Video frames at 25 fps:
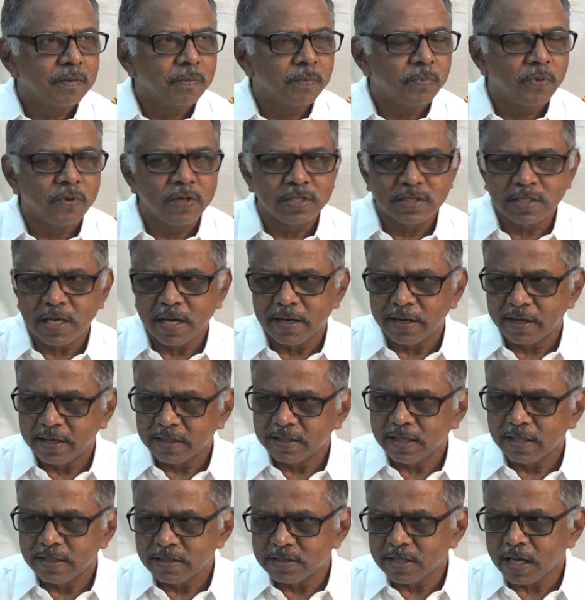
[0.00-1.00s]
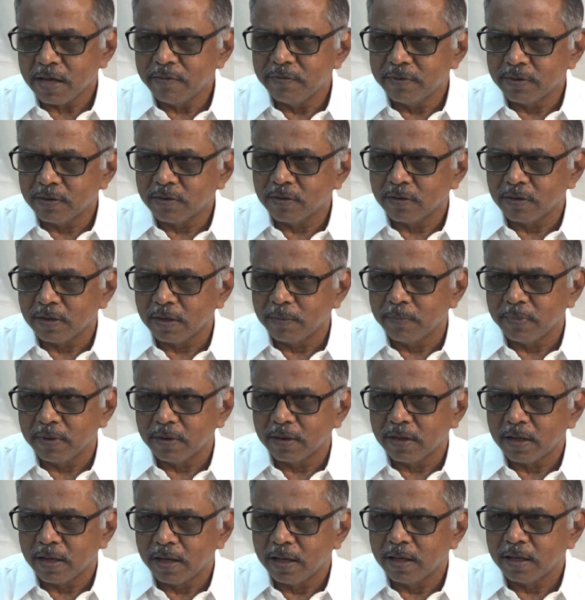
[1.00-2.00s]
போலீஸ்காரங்கிட்ட தான் அந்த சாவி இருக்கும் நம்ம
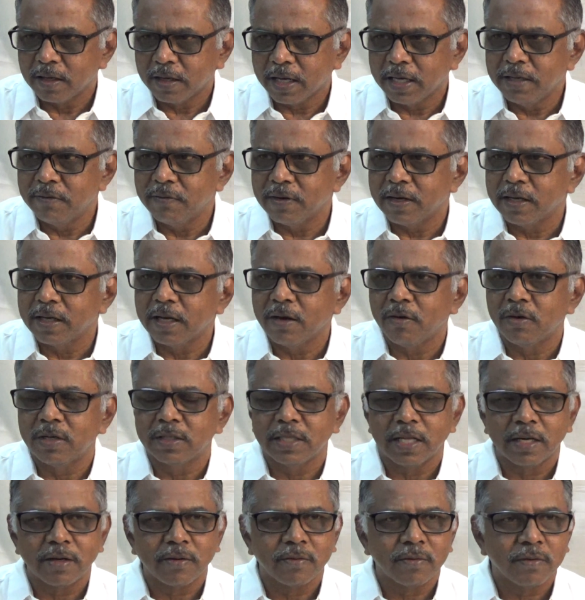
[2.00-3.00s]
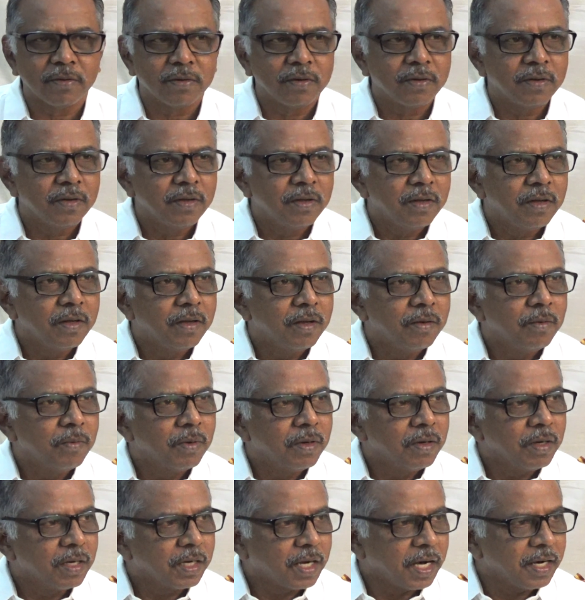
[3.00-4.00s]
கை விலங்க அவர் திறக்கணும்
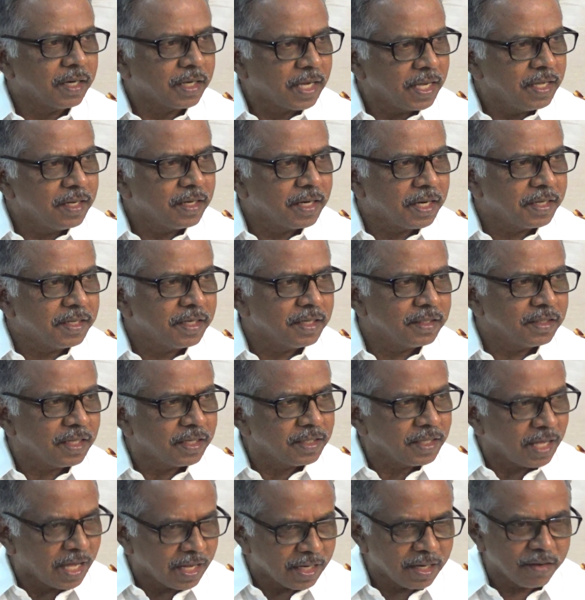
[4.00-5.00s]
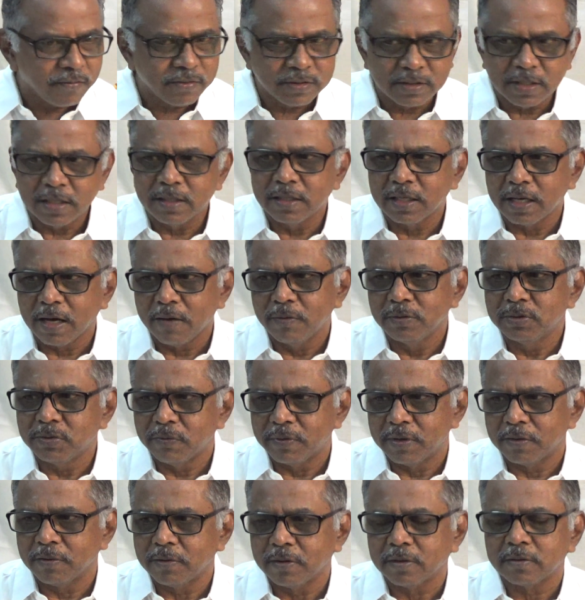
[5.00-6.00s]
க கயிறு கட்டியிருந்தாலும் யாராவது அதுக்கு அவுத்து
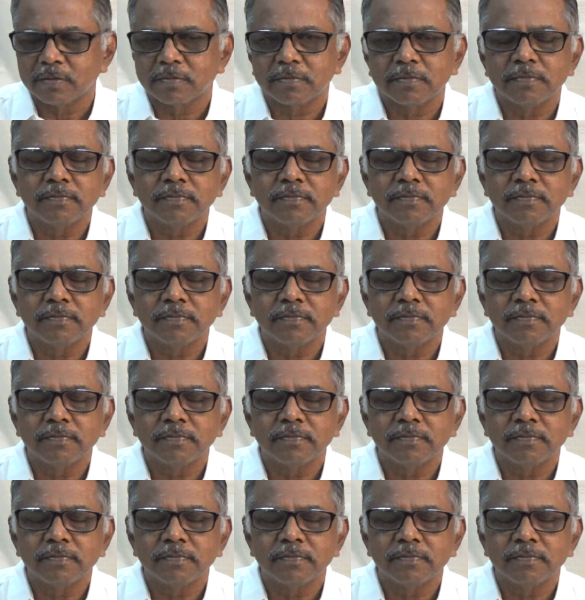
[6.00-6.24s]
விடணும்